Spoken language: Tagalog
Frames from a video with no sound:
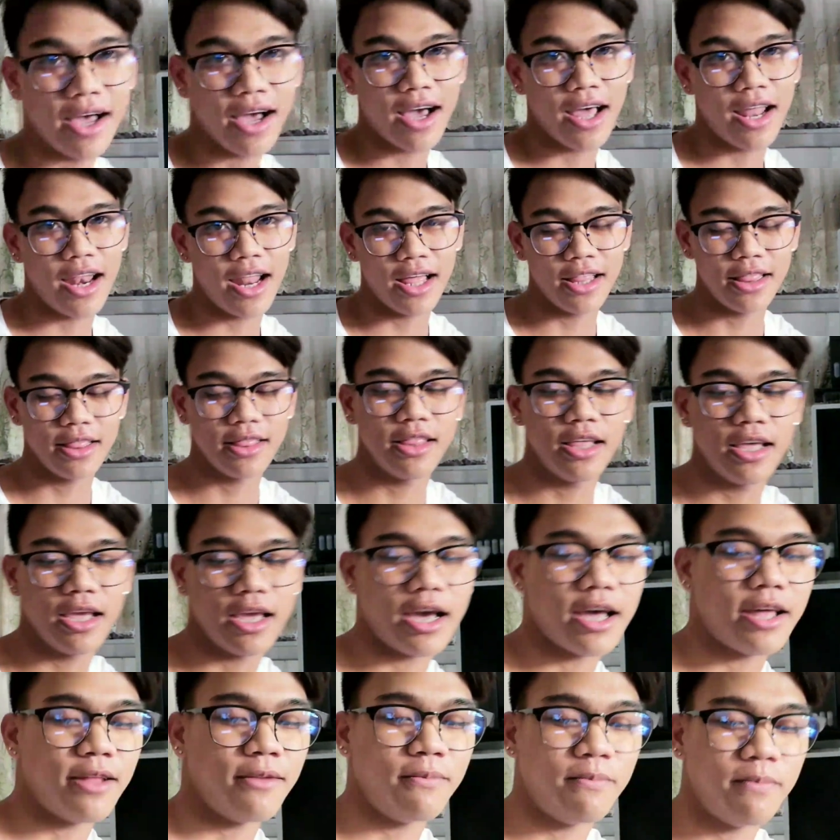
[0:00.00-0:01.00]

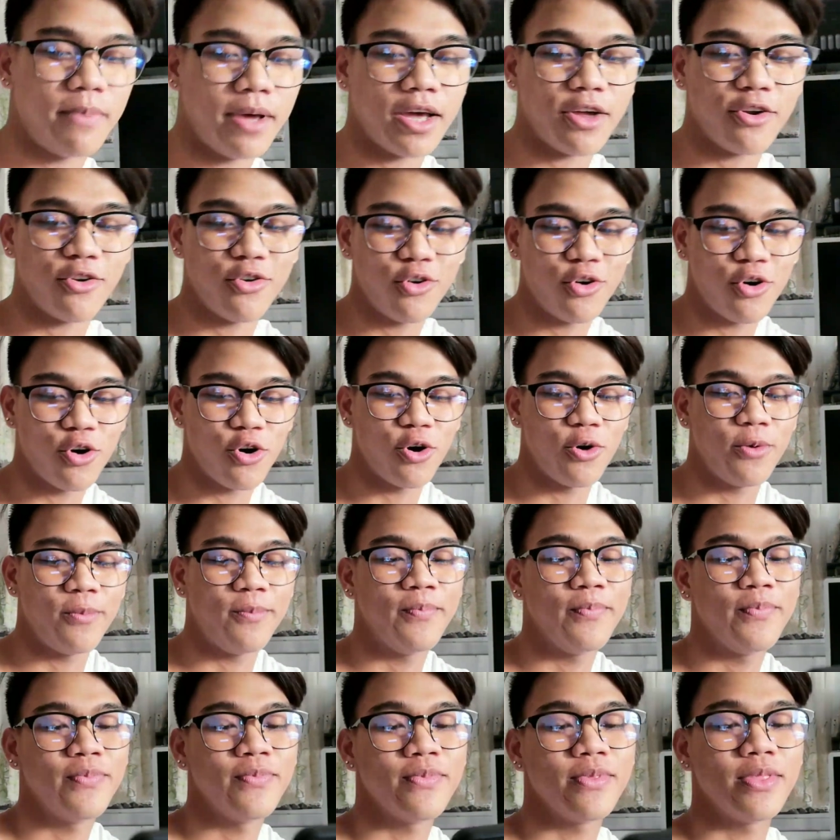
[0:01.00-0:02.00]
Kalandian, pero
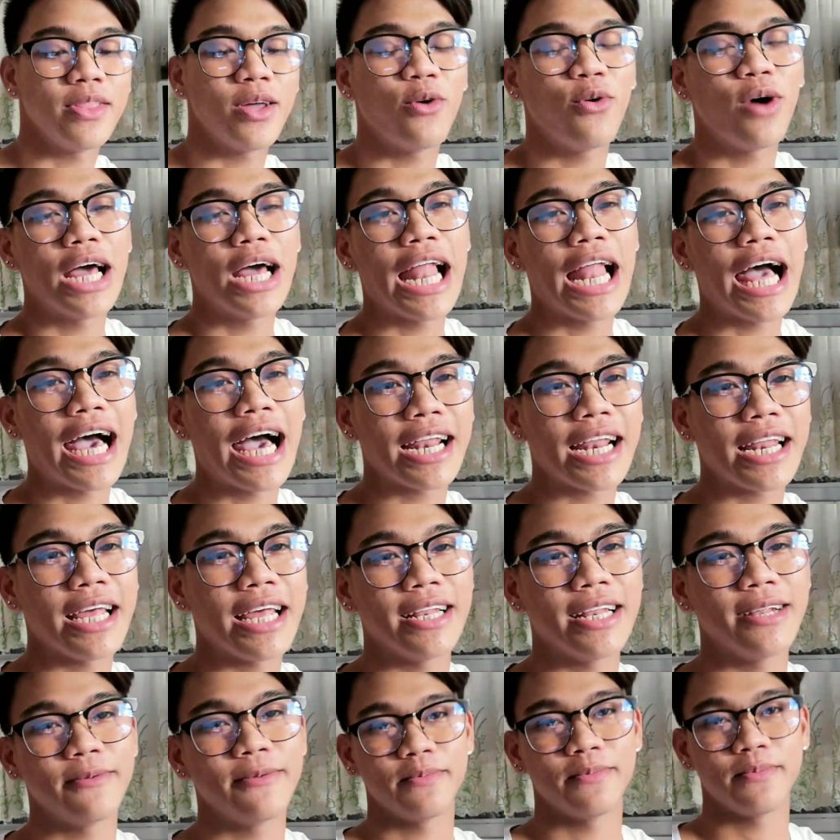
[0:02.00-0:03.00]
nawala
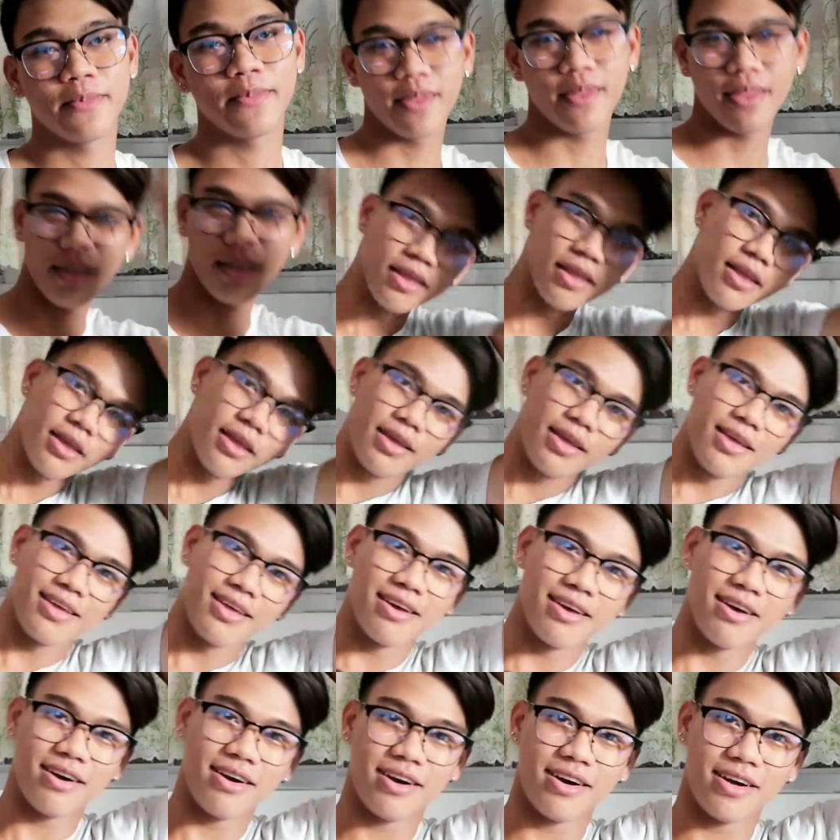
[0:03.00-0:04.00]
rin. Ah,
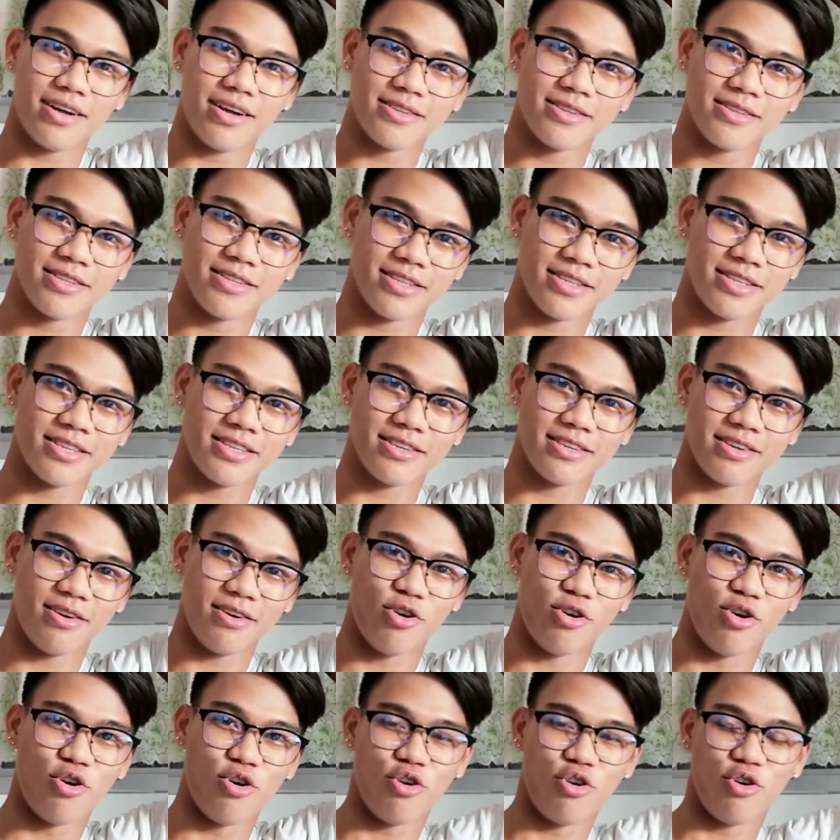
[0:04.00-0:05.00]
ghosting.
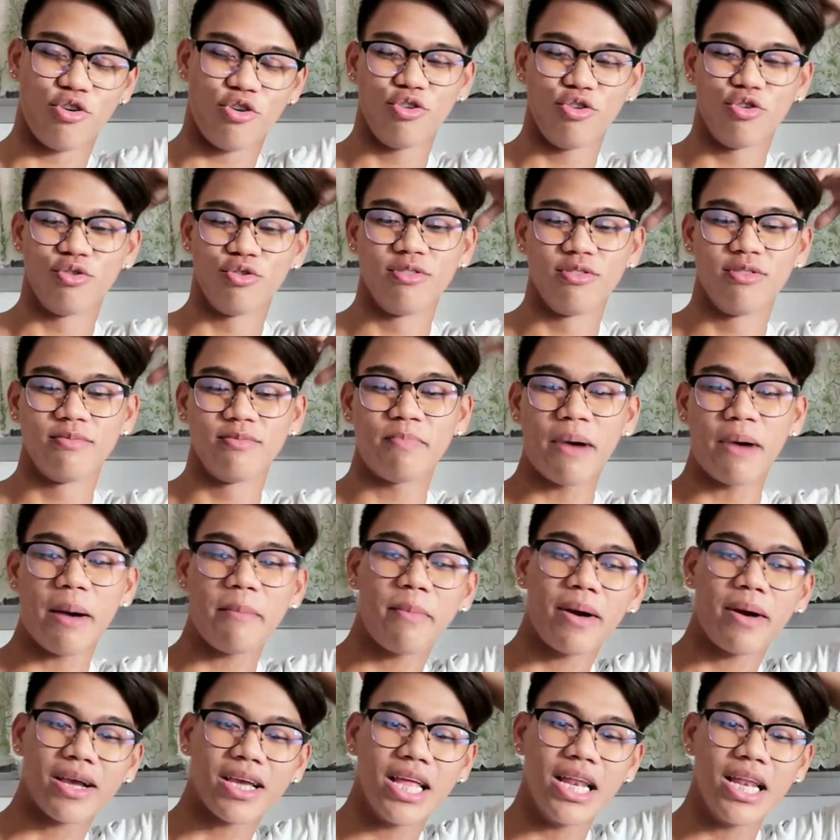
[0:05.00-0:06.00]
Oo, oh, yung
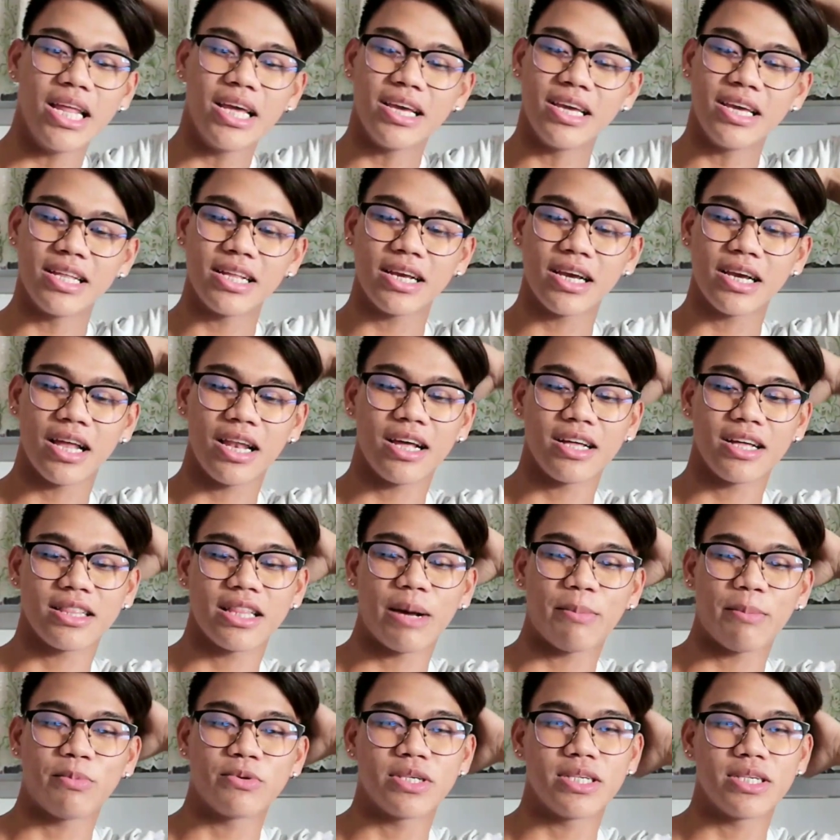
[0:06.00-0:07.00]
papakiligin ka lang
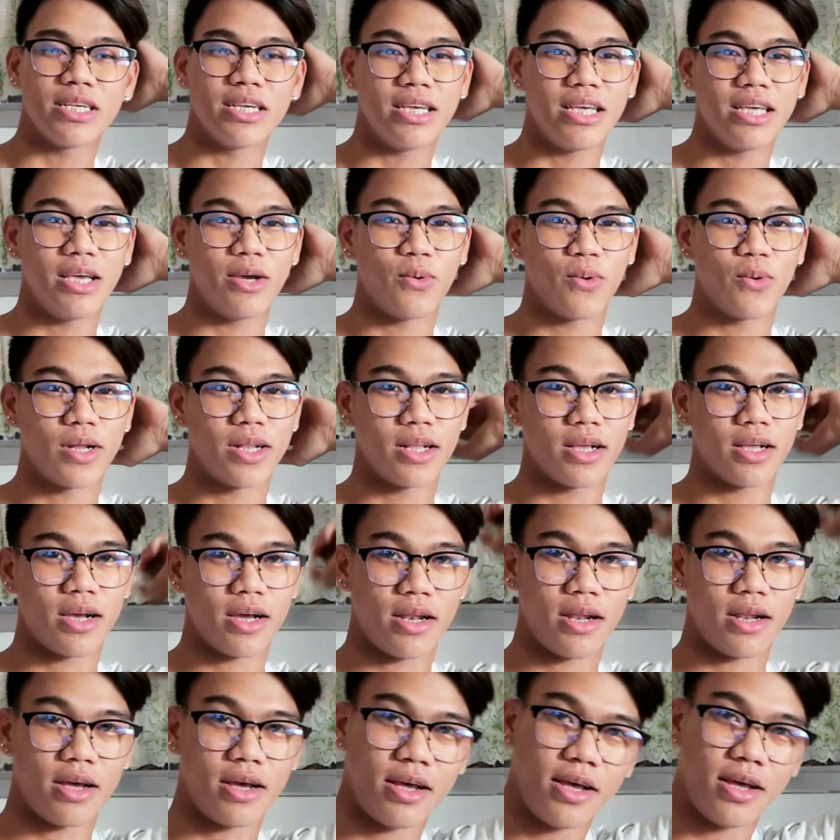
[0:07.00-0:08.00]
tapos iiwan ka
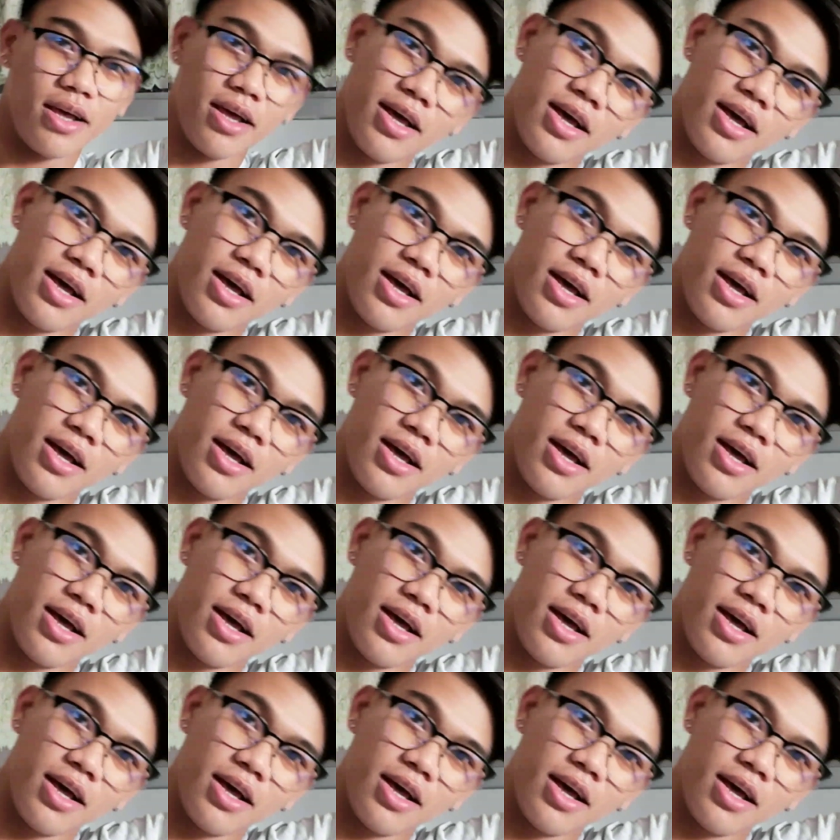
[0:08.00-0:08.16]
na.